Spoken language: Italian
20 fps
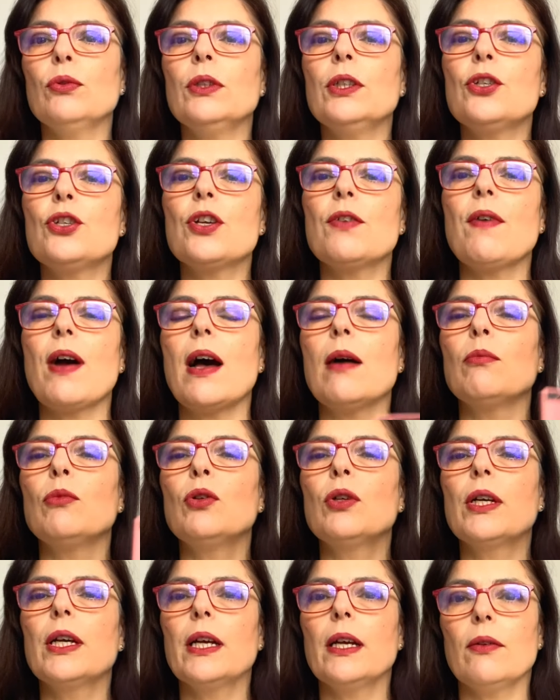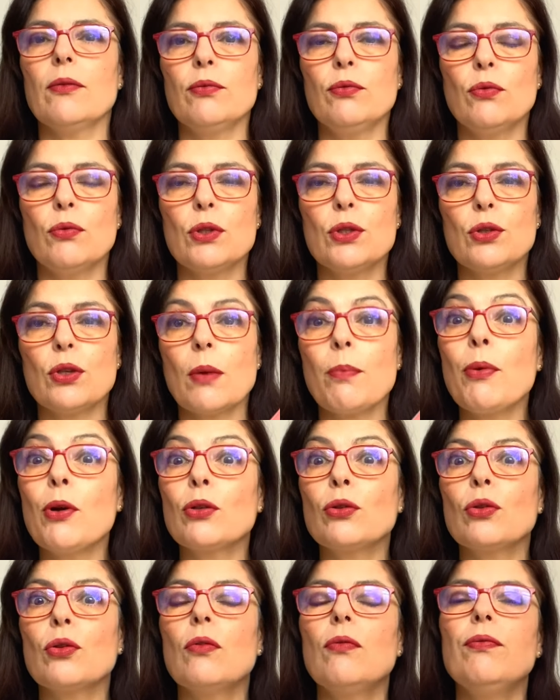Dicevamo che fu questo
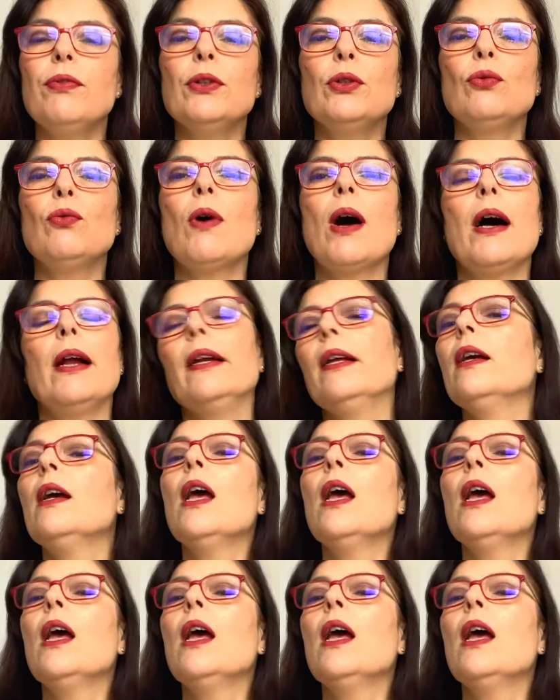rapporto conflittuale